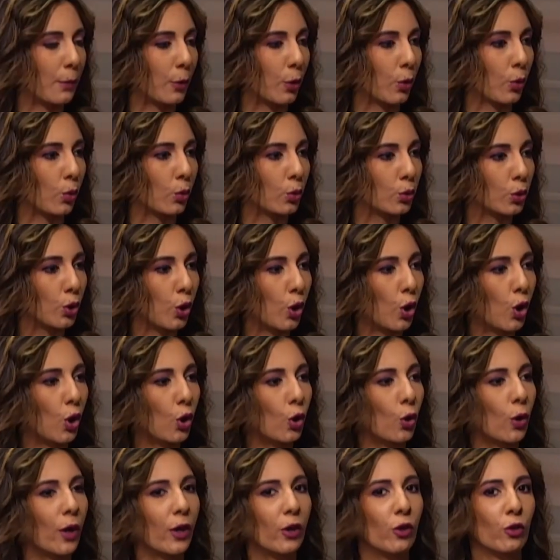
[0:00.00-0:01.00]

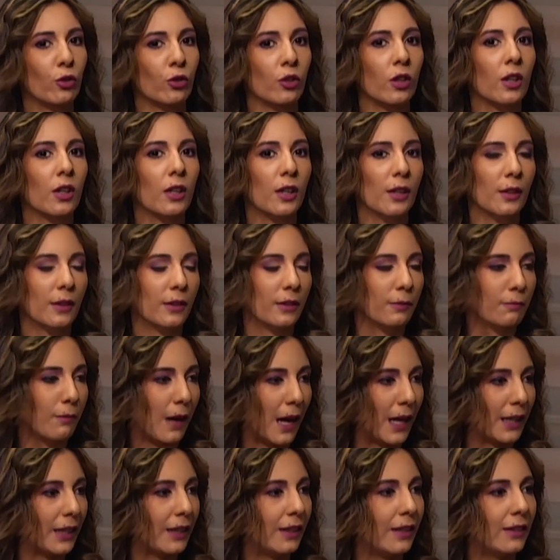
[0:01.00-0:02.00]
productor o ellos
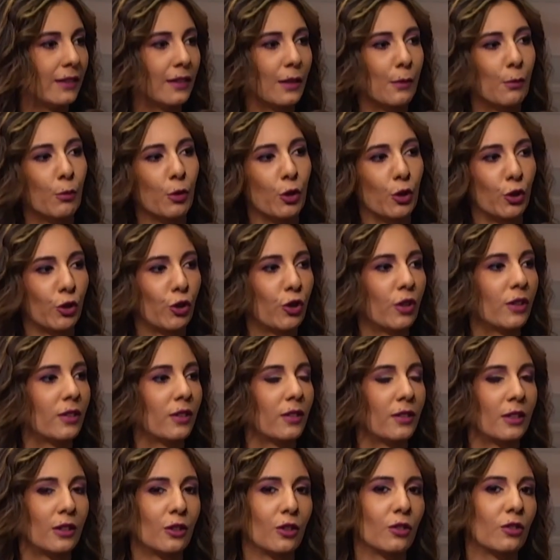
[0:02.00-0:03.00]
van y dicen, bueno, yo
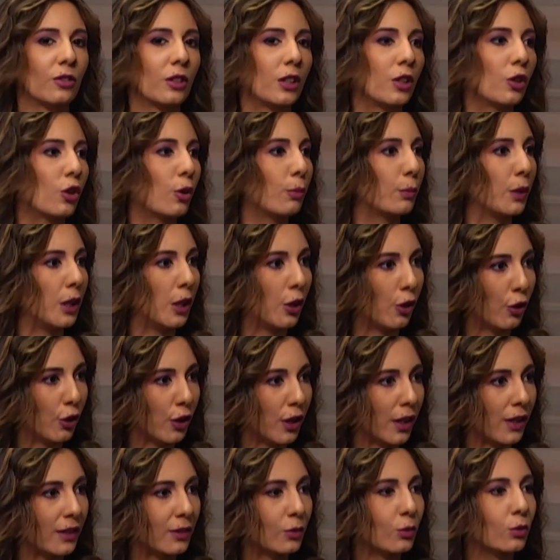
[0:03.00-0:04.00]
necesito 5
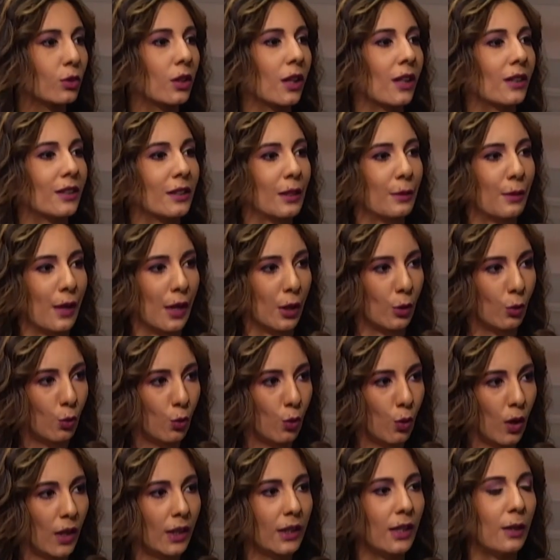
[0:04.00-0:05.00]
millones, ustedes
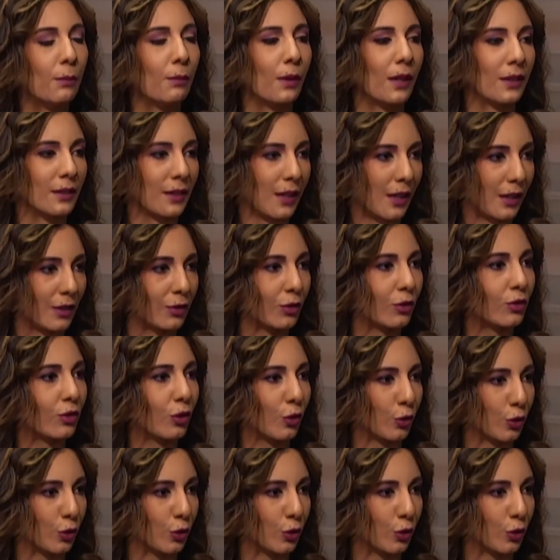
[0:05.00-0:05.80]
evalúan y en base a eso se